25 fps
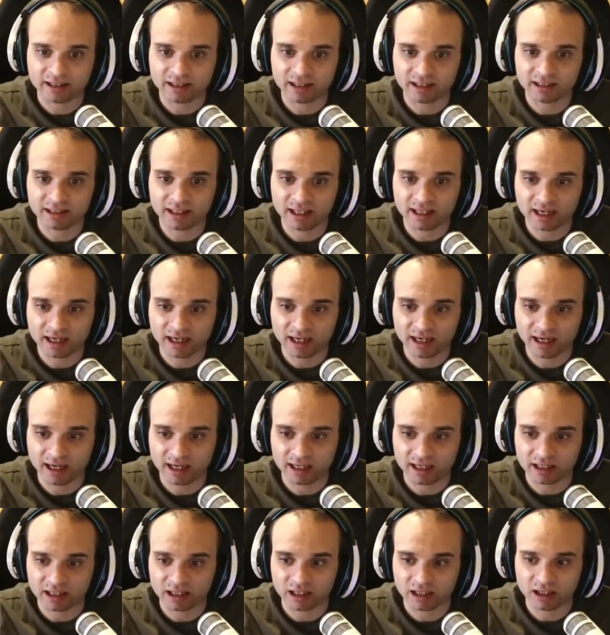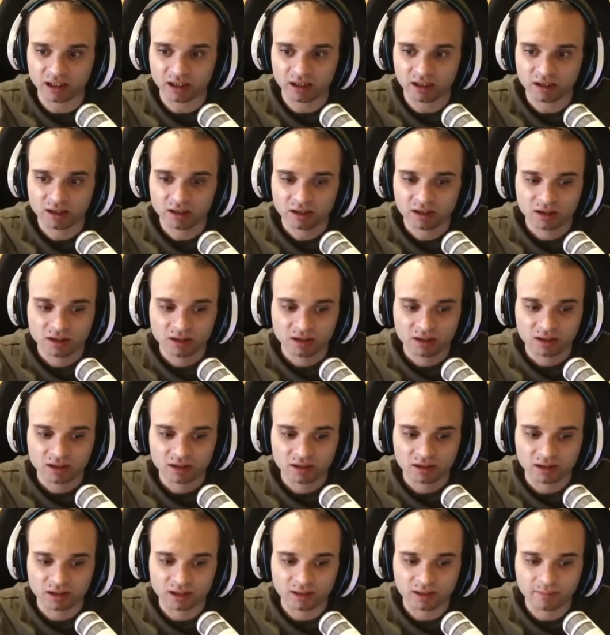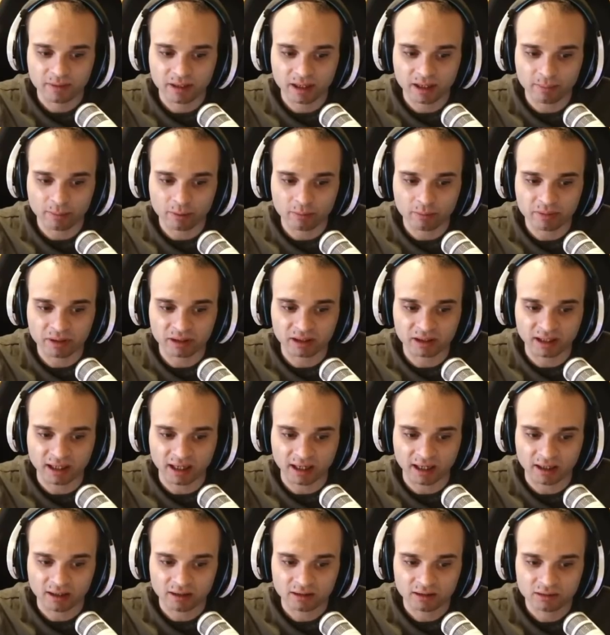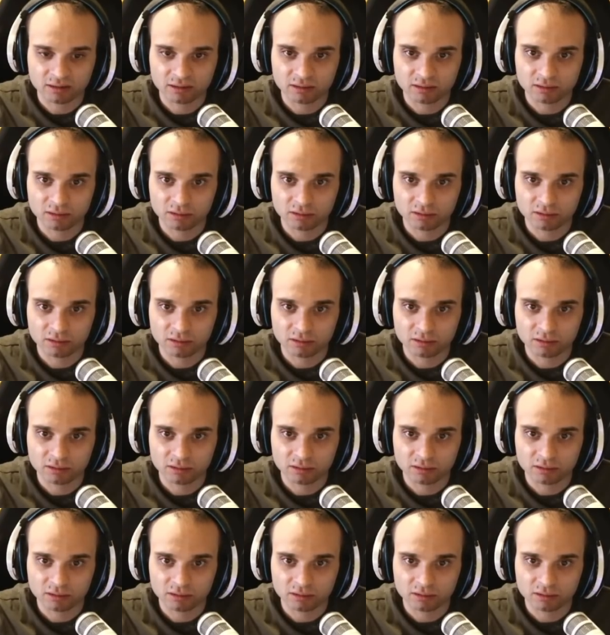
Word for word: dei terreni di mia proprietà